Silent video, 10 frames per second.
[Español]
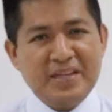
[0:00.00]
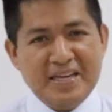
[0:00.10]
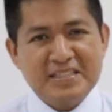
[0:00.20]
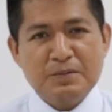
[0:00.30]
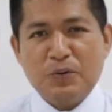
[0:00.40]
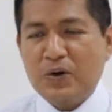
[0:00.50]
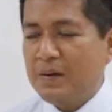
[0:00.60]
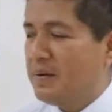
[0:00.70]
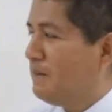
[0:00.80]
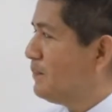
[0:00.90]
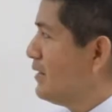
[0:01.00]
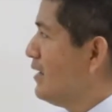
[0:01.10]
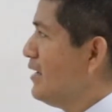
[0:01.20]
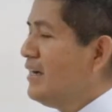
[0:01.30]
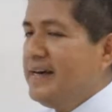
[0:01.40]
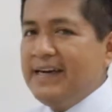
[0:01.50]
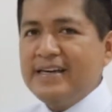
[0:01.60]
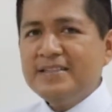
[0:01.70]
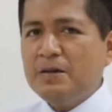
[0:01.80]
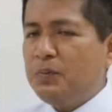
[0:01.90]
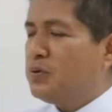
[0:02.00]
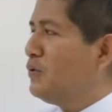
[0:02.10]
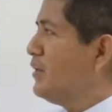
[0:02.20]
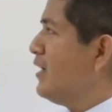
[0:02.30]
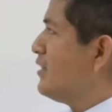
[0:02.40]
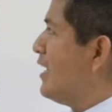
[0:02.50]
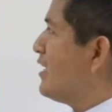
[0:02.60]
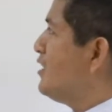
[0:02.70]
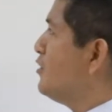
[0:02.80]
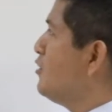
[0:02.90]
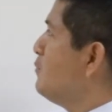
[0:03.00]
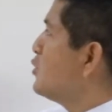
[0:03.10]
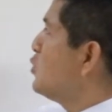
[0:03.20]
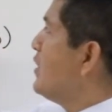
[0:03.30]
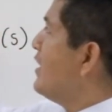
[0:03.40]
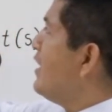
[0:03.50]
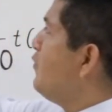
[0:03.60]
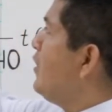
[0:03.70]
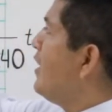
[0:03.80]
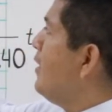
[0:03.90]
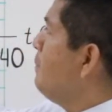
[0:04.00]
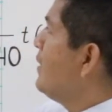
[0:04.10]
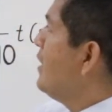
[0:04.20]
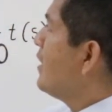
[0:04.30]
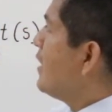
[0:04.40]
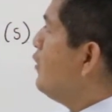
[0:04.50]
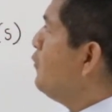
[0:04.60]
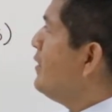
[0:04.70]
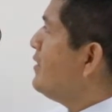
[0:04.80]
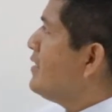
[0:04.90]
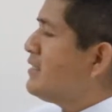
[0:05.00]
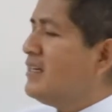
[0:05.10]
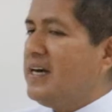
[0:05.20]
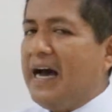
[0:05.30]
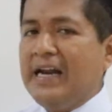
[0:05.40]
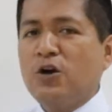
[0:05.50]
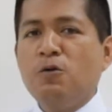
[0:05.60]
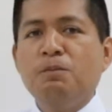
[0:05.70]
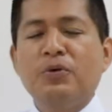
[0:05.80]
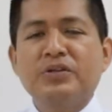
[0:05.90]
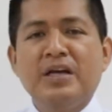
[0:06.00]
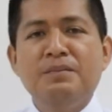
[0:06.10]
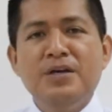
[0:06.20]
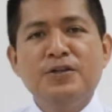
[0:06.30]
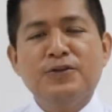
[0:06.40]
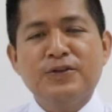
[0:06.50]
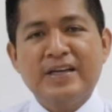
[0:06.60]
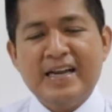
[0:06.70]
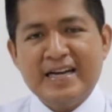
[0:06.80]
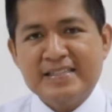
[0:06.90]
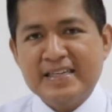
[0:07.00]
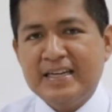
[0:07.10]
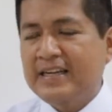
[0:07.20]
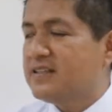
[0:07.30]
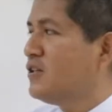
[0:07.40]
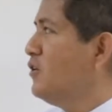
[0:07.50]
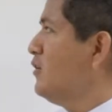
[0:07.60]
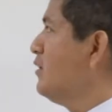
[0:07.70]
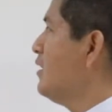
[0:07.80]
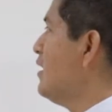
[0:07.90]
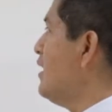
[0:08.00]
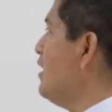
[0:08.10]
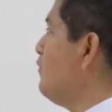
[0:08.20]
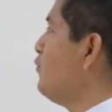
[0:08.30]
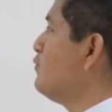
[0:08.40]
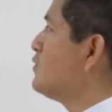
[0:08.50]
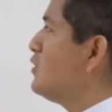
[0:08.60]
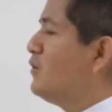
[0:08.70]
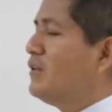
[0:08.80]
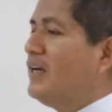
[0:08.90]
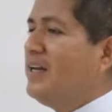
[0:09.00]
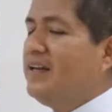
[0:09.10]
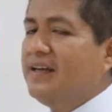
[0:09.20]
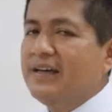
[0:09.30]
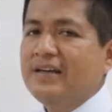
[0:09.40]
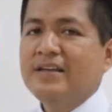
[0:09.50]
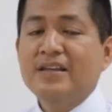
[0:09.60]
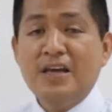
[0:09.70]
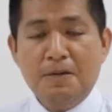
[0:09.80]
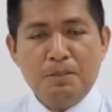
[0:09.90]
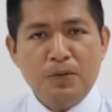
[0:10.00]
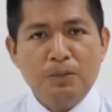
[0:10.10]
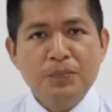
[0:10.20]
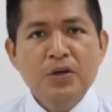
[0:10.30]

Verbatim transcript: de este problema. En esta oportunidad aquí tenemos una gráfica que obedece al comportamiento de la aceleración en función del tiempo.